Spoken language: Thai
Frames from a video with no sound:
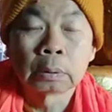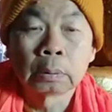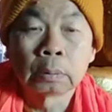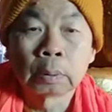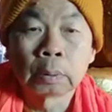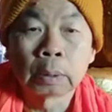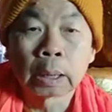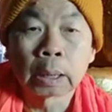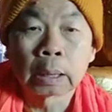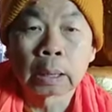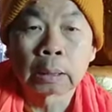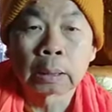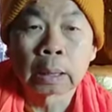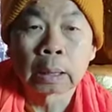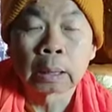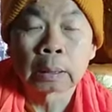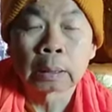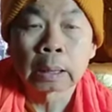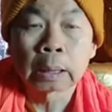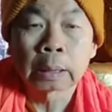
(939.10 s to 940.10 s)
อยู่นาน
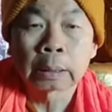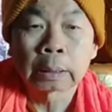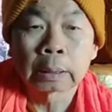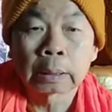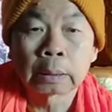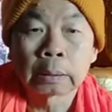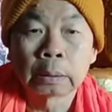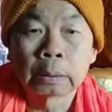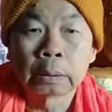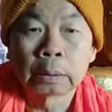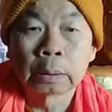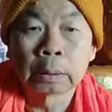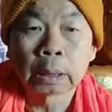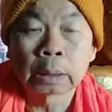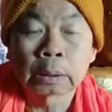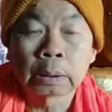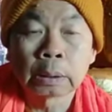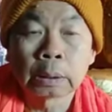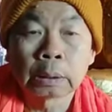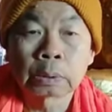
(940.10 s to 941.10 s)
นานได้แค่หนึ่งนา
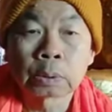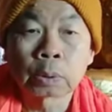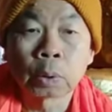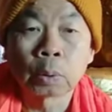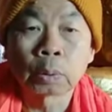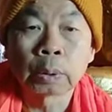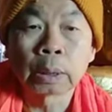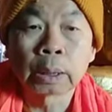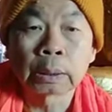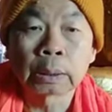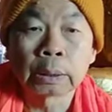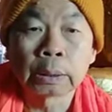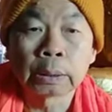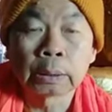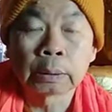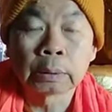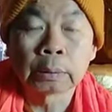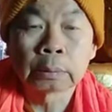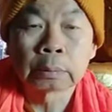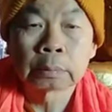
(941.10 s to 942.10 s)
ที สองนาที
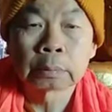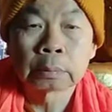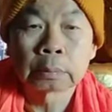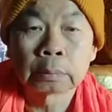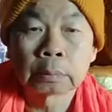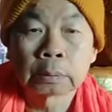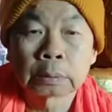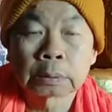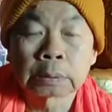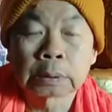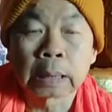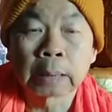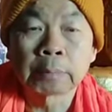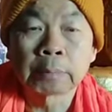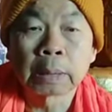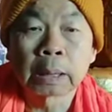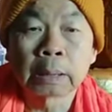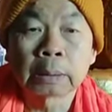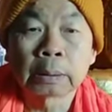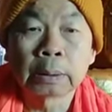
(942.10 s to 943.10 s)
สาม
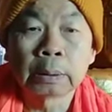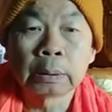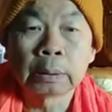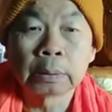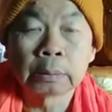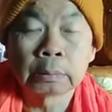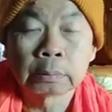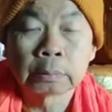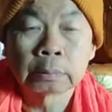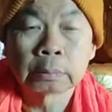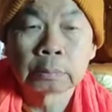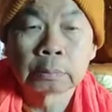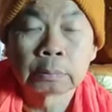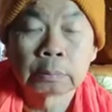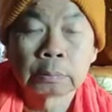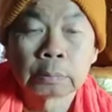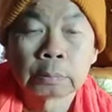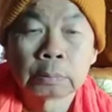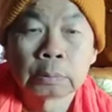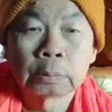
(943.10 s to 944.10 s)
นาที
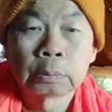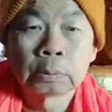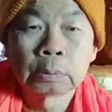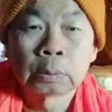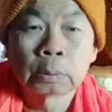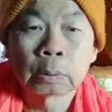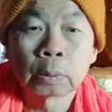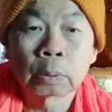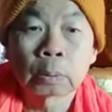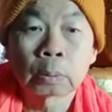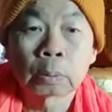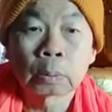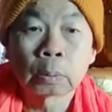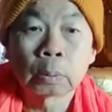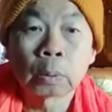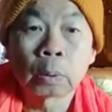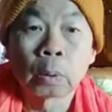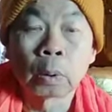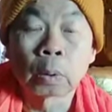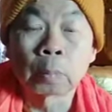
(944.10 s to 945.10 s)
ก็
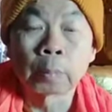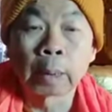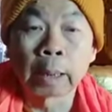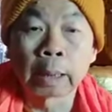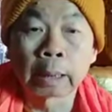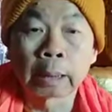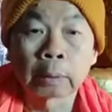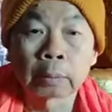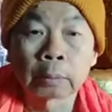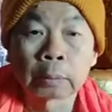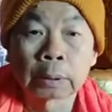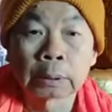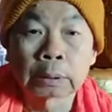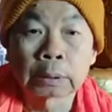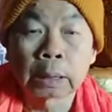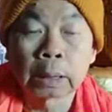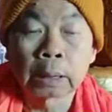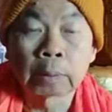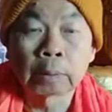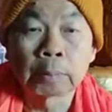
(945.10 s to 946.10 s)
ก็ออกมาแล้วนั่นแส
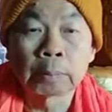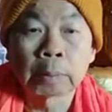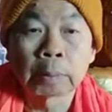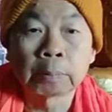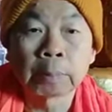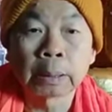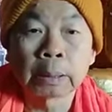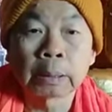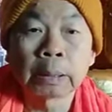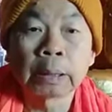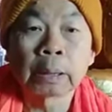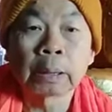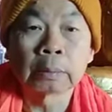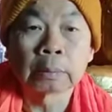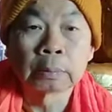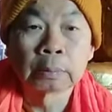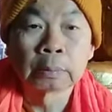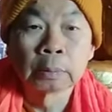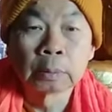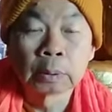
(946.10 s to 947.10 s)
ดงว่ามันไม่เที่ยง
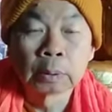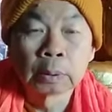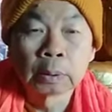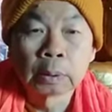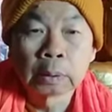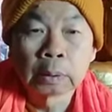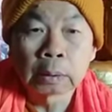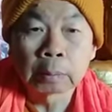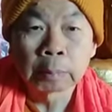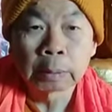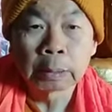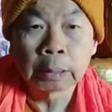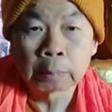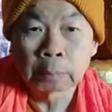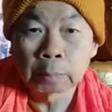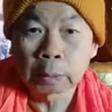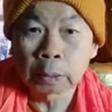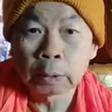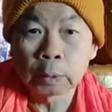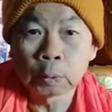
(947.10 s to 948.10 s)
ถ้ามันเที่ยง
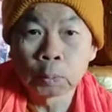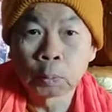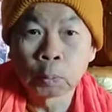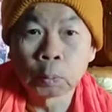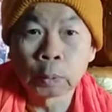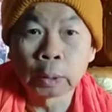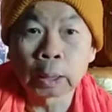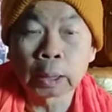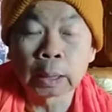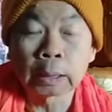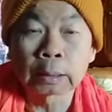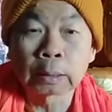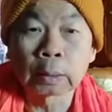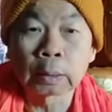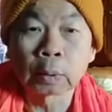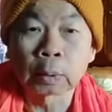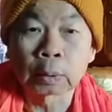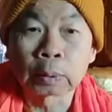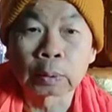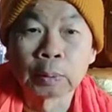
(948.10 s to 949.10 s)
มันก็อยู่อย่างนั้นต
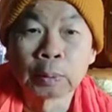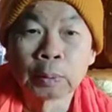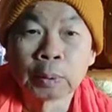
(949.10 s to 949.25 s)
ลอด